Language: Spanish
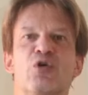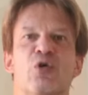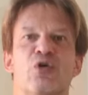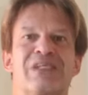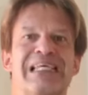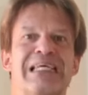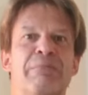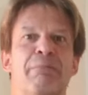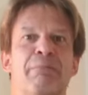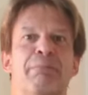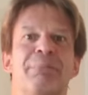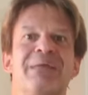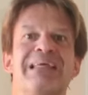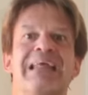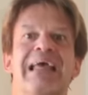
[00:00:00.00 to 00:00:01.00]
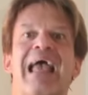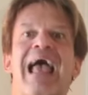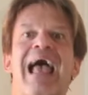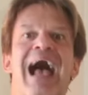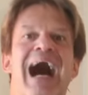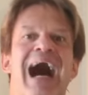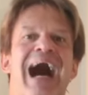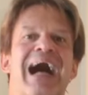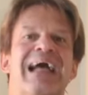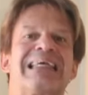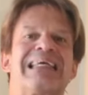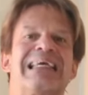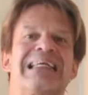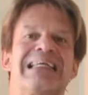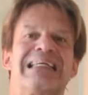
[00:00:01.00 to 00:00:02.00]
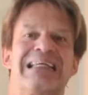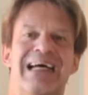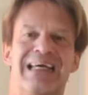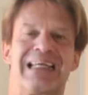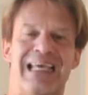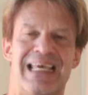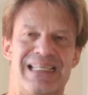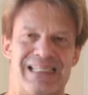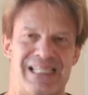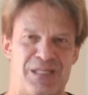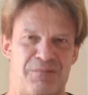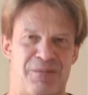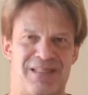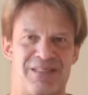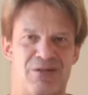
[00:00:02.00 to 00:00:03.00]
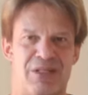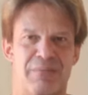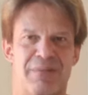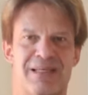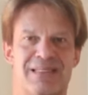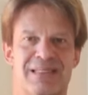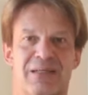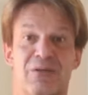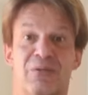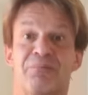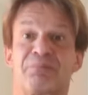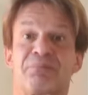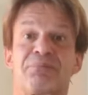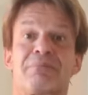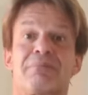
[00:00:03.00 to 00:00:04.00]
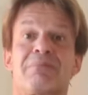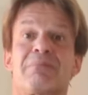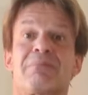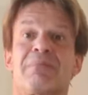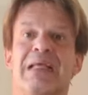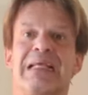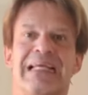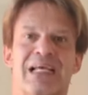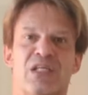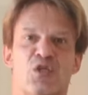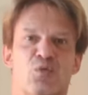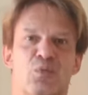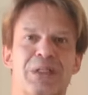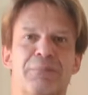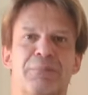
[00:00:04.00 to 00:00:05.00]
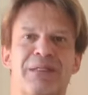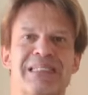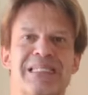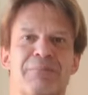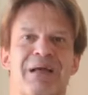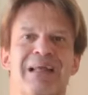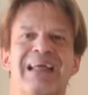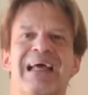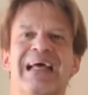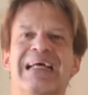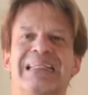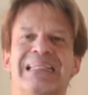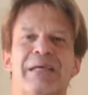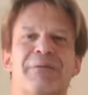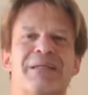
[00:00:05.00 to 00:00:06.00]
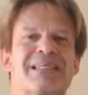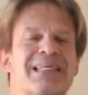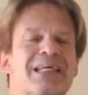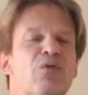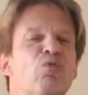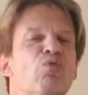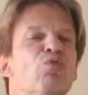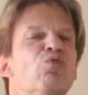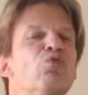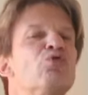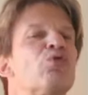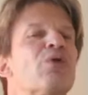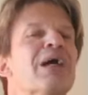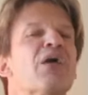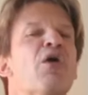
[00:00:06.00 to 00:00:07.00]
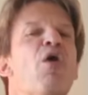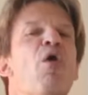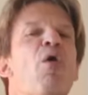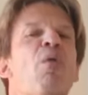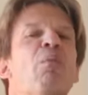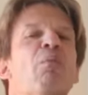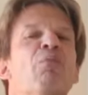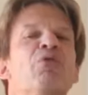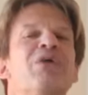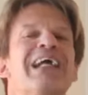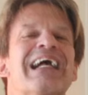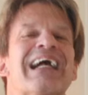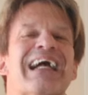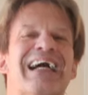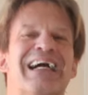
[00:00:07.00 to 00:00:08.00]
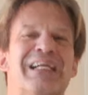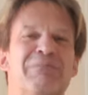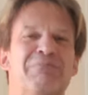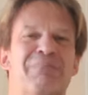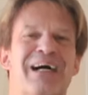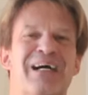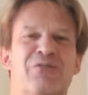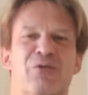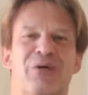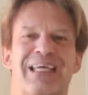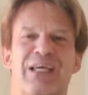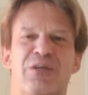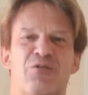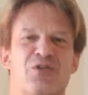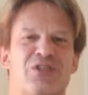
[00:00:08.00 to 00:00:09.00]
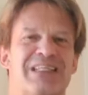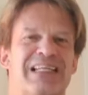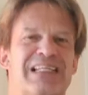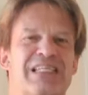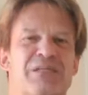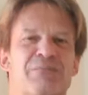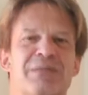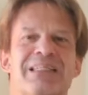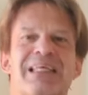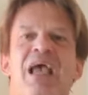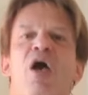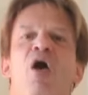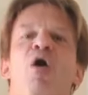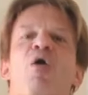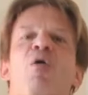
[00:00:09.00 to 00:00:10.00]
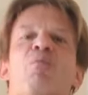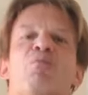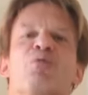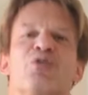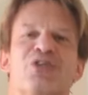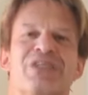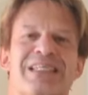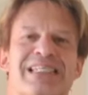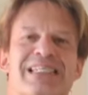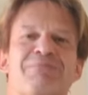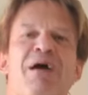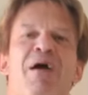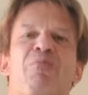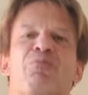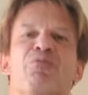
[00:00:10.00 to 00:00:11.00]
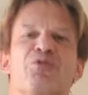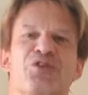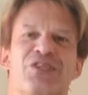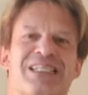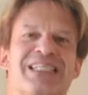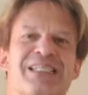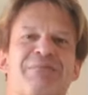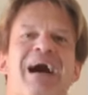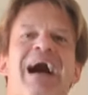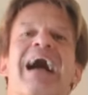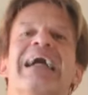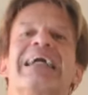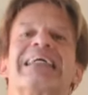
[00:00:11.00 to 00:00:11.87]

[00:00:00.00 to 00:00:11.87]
nos impide a llenar este espacio demasiado. La suite principal debe ser un lugar muy calmado que nos transmite muchísima, muchísima